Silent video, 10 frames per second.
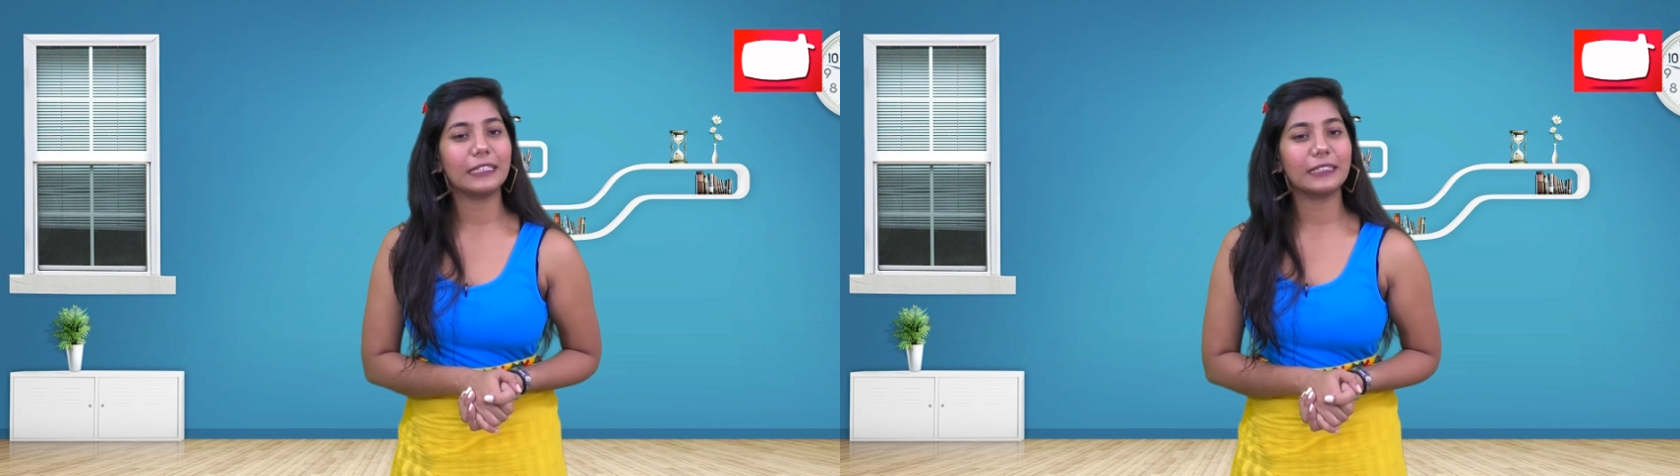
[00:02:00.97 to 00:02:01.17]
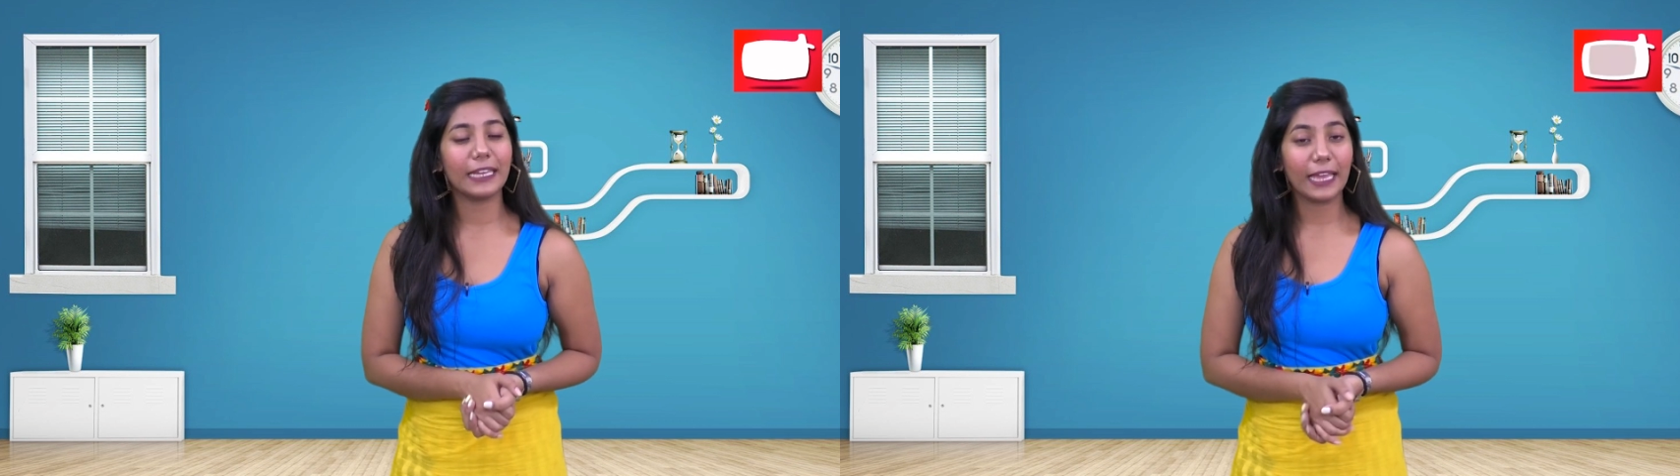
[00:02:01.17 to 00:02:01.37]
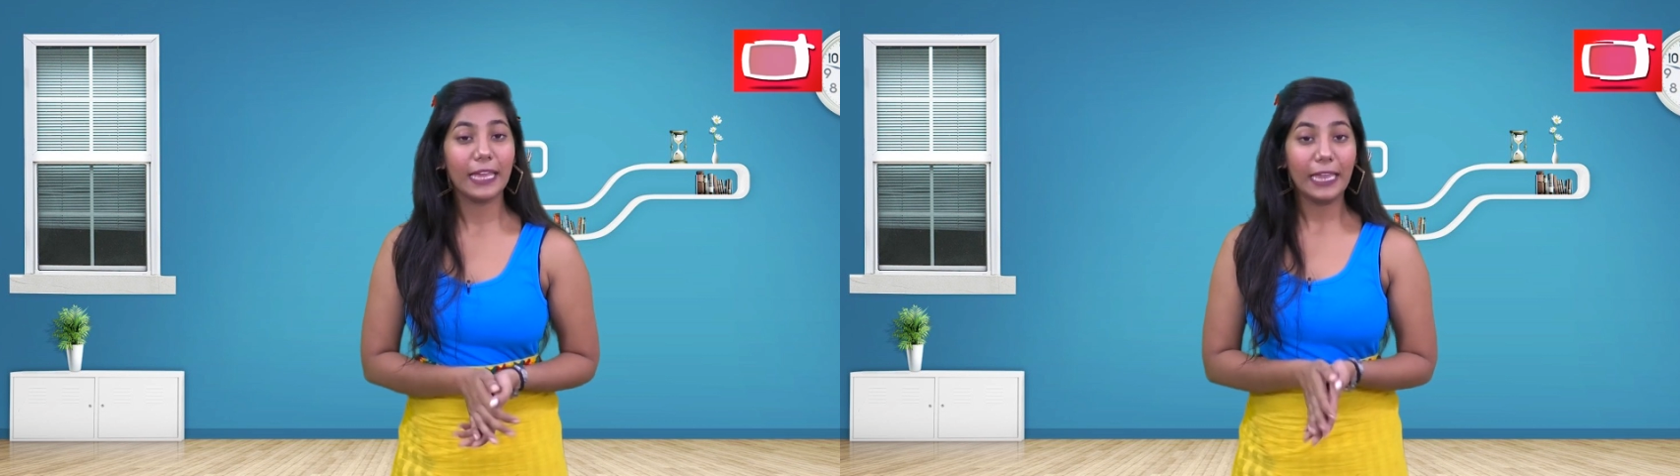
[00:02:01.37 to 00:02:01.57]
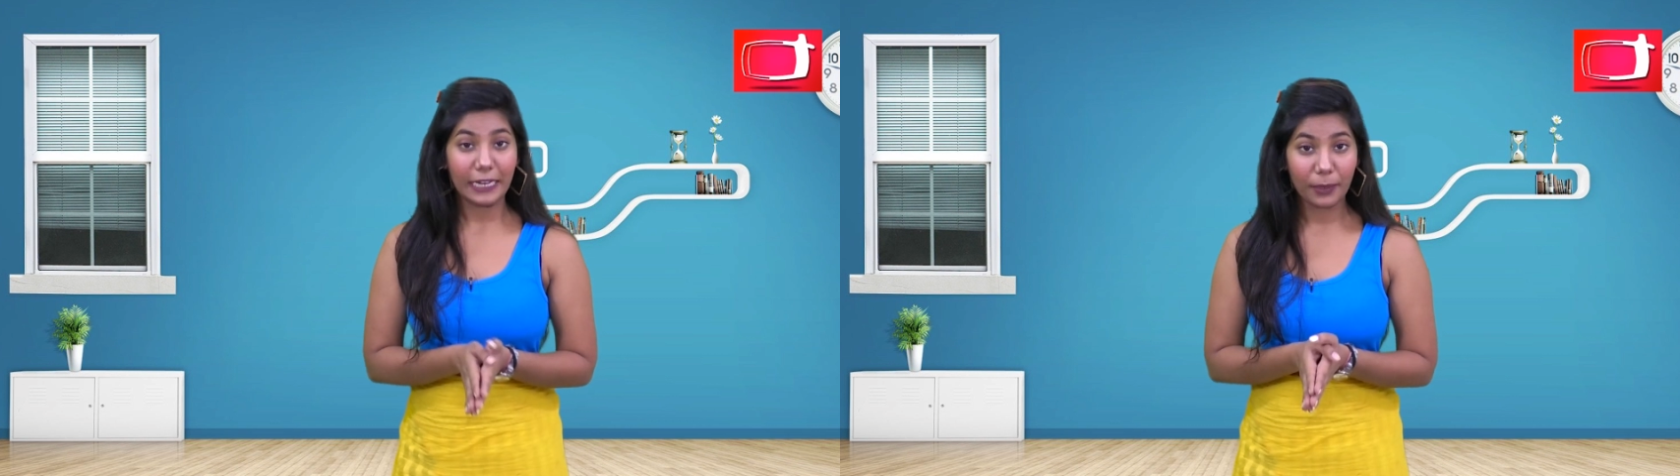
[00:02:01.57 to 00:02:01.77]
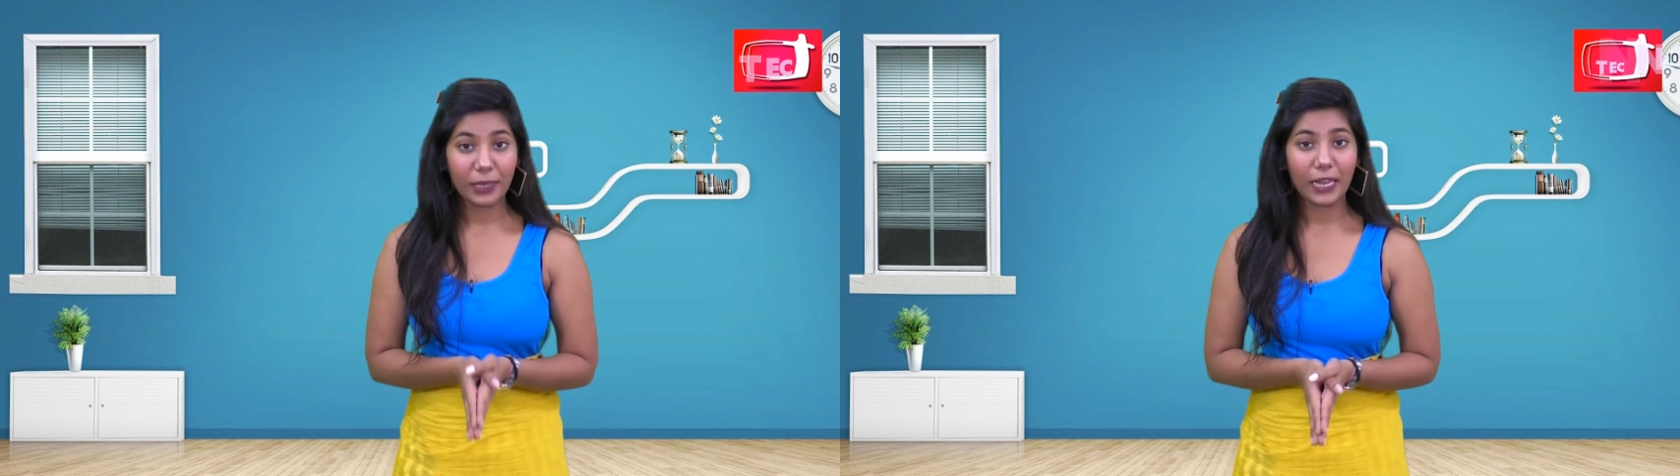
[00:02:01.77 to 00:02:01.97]
देते हैं
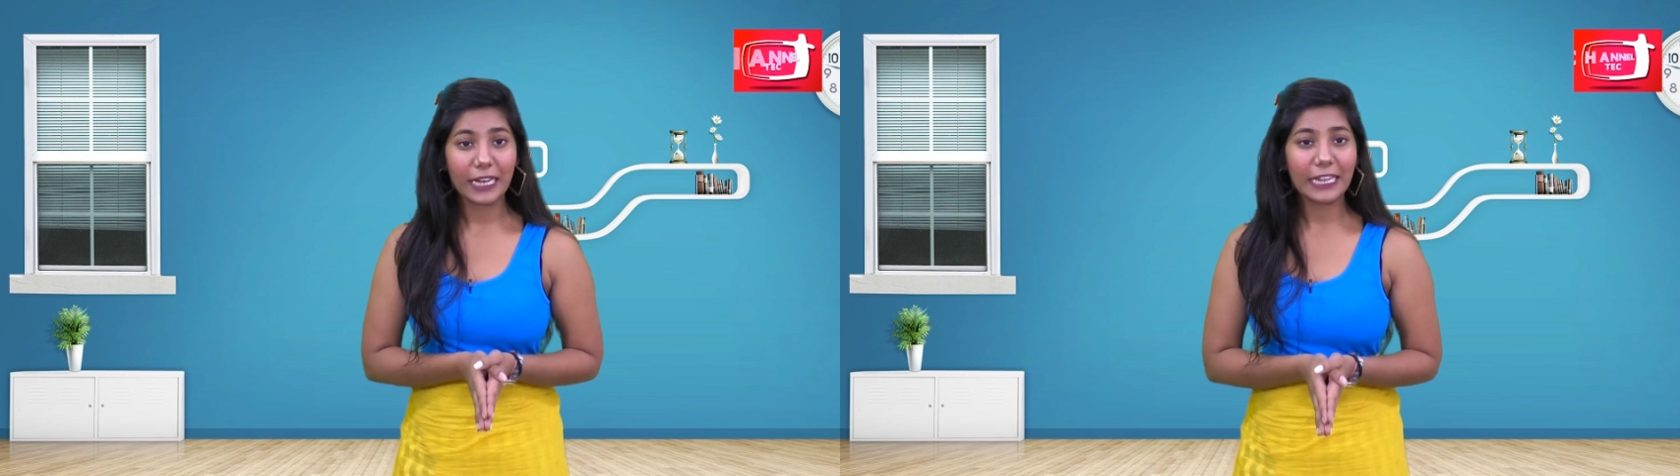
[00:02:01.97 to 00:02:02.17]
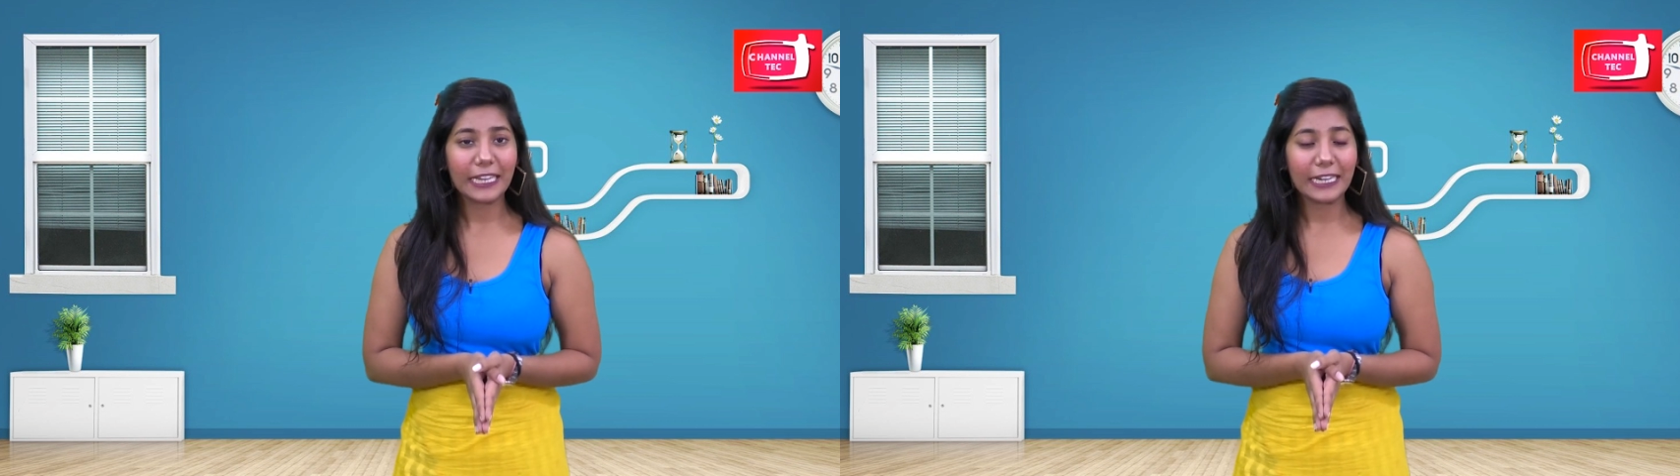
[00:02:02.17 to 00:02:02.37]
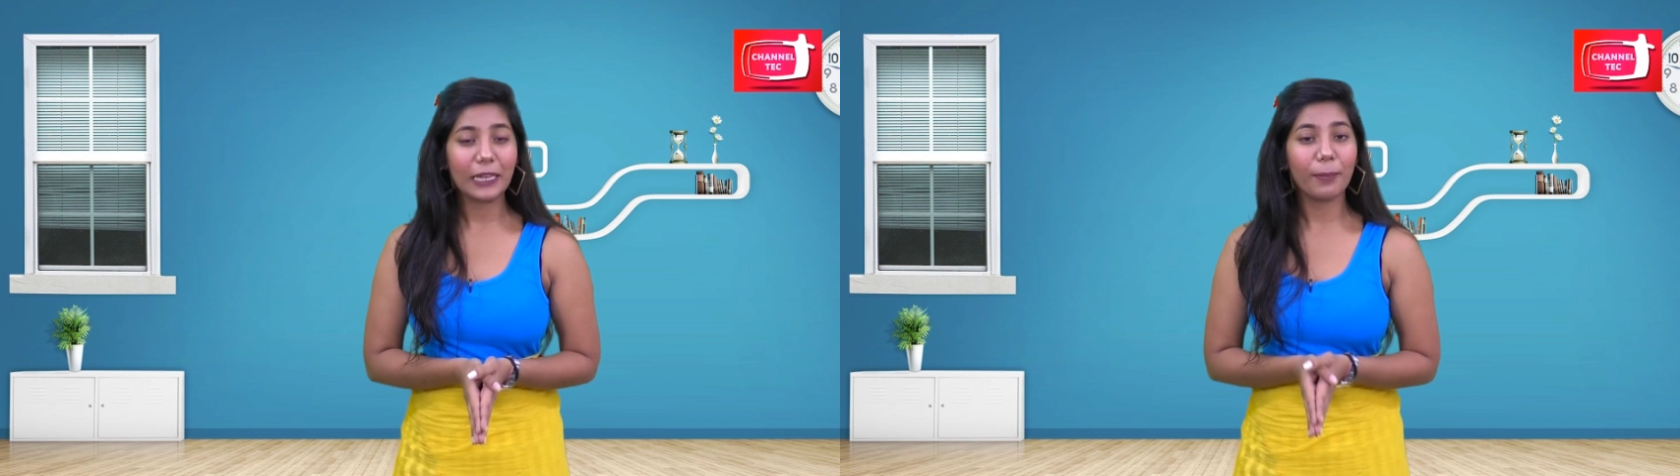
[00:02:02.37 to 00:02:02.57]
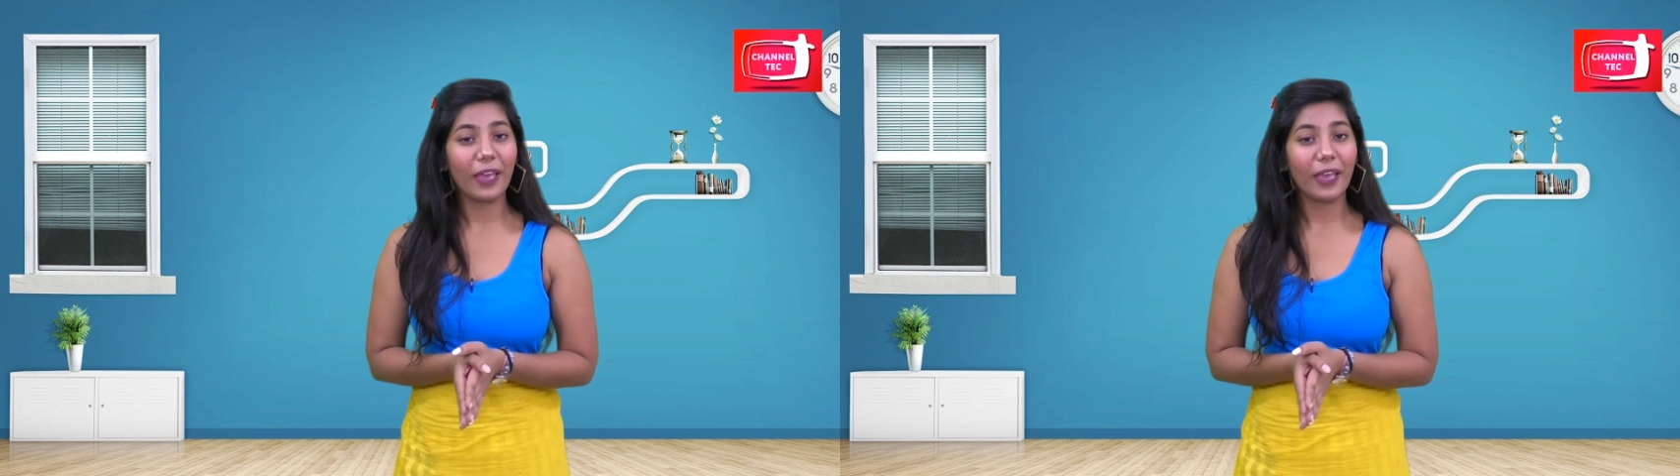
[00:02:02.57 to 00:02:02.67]
इन्हें बनाने के लिए